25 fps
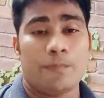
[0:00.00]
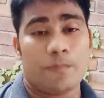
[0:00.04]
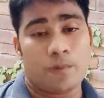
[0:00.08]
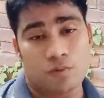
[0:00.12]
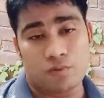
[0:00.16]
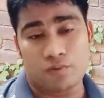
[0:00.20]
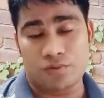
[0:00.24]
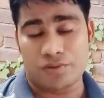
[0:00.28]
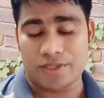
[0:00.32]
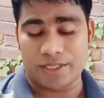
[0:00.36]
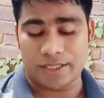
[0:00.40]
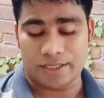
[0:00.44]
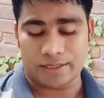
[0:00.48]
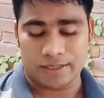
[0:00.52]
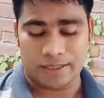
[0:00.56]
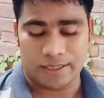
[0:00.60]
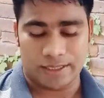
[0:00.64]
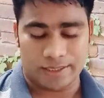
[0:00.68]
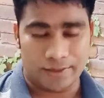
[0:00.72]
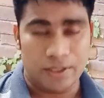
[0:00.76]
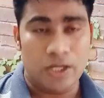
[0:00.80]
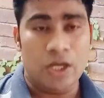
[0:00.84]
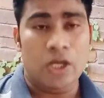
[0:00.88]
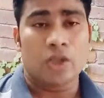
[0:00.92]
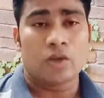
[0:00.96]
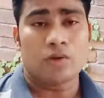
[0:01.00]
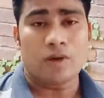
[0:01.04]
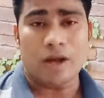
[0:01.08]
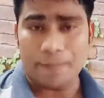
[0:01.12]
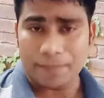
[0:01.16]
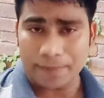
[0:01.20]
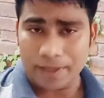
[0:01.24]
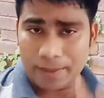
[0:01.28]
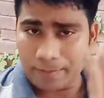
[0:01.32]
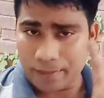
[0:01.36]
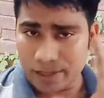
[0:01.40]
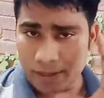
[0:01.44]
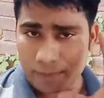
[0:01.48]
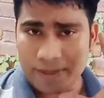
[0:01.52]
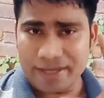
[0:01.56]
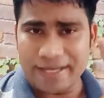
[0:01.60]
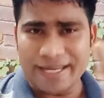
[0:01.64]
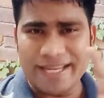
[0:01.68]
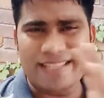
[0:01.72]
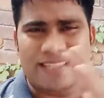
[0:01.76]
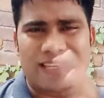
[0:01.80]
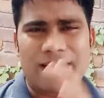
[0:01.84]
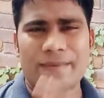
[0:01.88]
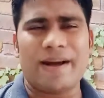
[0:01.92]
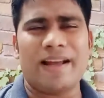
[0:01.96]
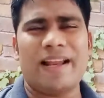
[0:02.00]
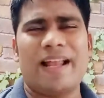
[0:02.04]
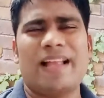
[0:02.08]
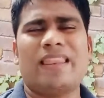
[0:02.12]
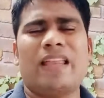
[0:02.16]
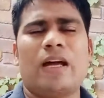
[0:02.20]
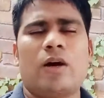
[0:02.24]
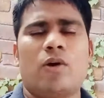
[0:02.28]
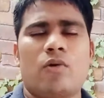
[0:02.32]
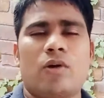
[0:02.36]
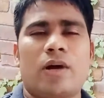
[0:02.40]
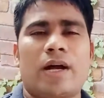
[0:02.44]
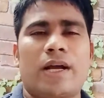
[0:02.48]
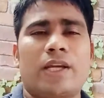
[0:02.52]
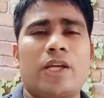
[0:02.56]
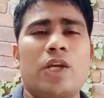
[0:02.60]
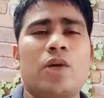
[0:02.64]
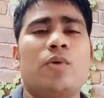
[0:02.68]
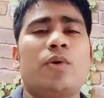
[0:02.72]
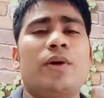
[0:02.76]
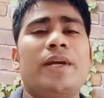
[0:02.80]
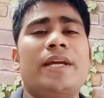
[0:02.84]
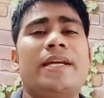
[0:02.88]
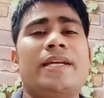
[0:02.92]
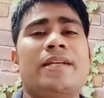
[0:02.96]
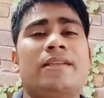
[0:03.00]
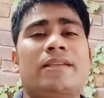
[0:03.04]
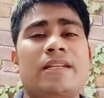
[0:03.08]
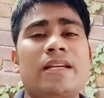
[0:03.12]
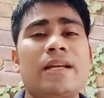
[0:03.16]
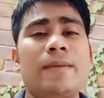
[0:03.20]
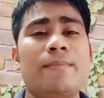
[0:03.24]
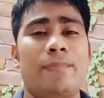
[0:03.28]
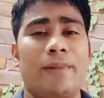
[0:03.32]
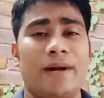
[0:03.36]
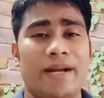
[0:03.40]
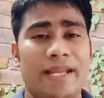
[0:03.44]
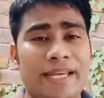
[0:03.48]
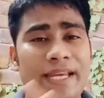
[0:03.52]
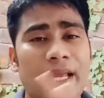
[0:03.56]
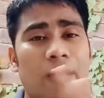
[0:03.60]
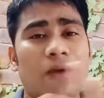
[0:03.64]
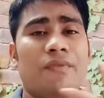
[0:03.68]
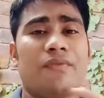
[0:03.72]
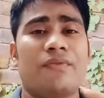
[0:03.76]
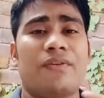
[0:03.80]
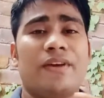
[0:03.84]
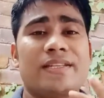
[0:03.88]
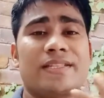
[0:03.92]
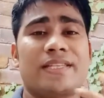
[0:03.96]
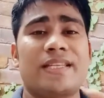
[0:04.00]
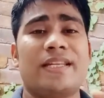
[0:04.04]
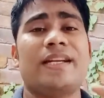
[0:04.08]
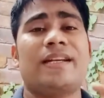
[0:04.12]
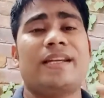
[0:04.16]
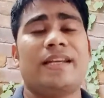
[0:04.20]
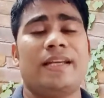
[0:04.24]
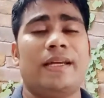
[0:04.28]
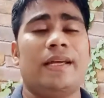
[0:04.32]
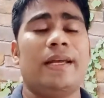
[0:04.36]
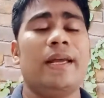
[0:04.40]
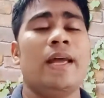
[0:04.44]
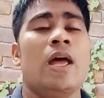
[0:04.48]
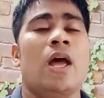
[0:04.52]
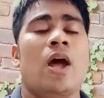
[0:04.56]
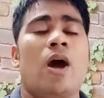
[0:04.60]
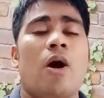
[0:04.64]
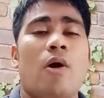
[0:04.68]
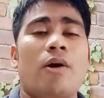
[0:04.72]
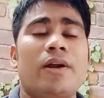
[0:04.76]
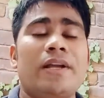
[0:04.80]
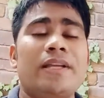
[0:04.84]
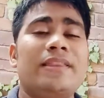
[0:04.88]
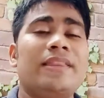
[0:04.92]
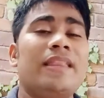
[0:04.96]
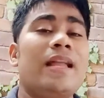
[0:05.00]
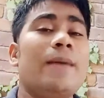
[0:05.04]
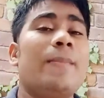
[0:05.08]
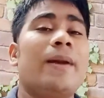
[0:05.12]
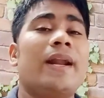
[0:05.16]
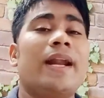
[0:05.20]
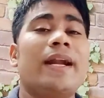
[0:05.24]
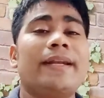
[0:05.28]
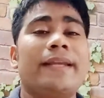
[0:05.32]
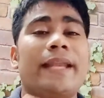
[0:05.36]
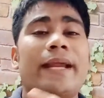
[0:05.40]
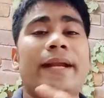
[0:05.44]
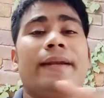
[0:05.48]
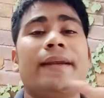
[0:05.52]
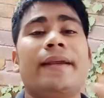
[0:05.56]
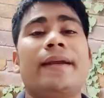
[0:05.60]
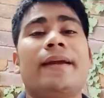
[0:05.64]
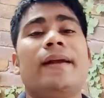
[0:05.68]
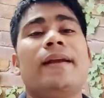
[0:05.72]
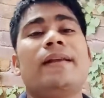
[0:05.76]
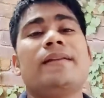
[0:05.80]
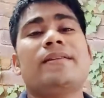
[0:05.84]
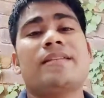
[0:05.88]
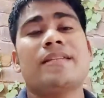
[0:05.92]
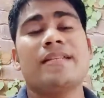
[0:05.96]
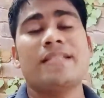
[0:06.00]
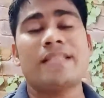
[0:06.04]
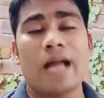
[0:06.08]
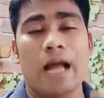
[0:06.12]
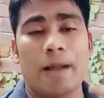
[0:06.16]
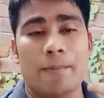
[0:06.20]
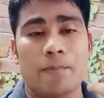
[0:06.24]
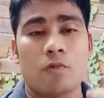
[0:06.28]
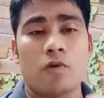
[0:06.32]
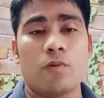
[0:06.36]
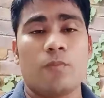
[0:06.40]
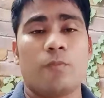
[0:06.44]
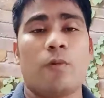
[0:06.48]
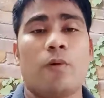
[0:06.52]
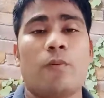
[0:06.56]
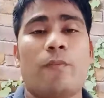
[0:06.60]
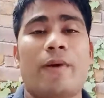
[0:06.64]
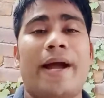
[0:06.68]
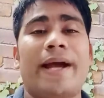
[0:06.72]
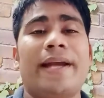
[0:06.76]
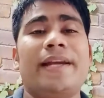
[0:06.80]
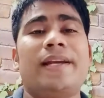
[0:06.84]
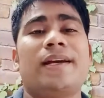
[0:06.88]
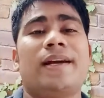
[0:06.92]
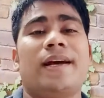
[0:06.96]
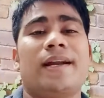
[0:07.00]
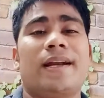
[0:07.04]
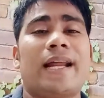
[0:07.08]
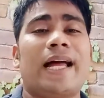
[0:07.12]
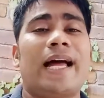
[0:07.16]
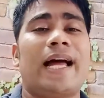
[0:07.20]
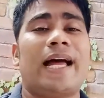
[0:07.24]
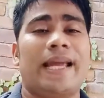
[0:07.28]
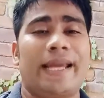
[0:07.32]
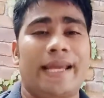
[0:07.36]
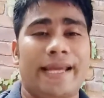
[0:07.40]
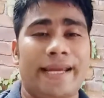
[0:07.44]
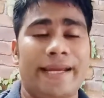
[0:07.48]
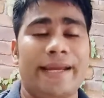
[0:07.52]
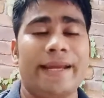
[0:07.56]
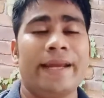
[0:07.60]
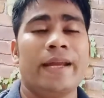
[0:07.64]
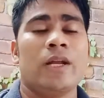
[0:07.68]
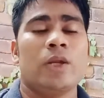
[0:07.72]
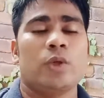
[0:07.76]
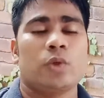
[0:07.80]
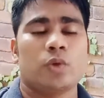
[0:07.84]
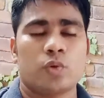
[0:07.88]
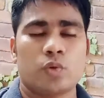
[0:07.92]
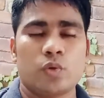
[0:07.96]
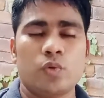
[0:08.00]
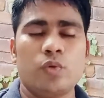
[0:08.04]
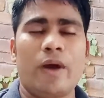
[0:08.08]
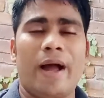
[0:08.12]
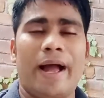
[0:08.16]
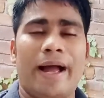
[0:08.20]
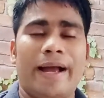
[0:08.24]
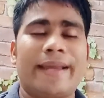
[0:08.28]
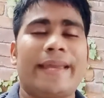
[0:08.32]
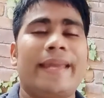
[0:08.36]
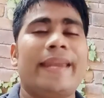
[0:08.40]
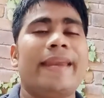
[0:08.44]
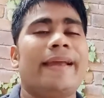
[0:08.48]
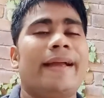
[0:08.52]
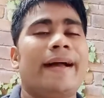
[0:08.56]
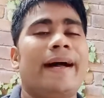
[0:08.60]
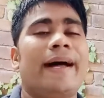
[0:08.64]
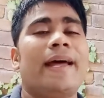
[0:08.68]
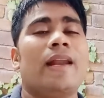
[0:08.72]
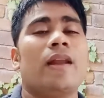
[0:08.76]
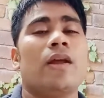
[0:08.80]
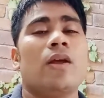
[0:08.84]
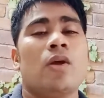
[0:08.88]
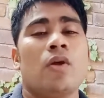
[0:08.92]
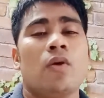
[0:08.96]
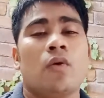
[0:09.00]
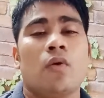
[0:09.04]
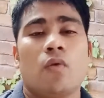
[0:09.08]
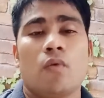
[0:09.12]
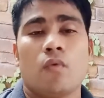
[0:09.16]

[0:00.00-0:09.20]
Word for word: पहुंच सकते हैं तो आपके मन में ये सवाल आता होगा कि कोई इतनी बढ़िया फैसिलिटी और इतना बड़ा टेक्निकल चीज़ आपको प्रोवाइड कर रहा है तो आखिरकार